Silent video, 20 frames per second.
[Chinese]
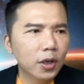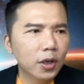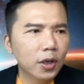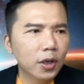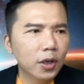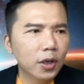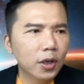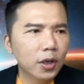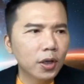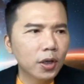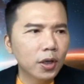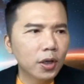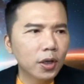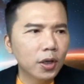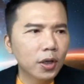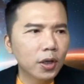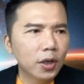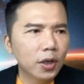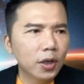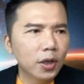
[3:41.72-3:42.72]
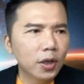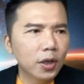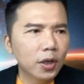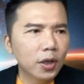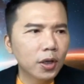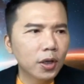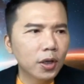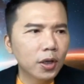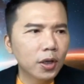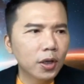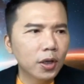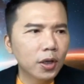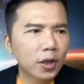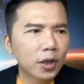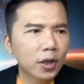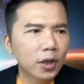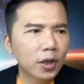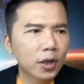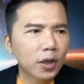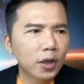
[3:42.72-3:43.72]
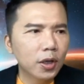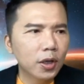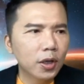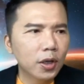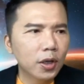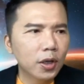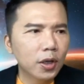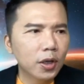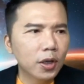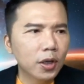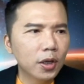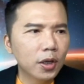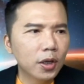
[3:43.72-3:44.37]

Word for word: 呃，在去年冬至过后，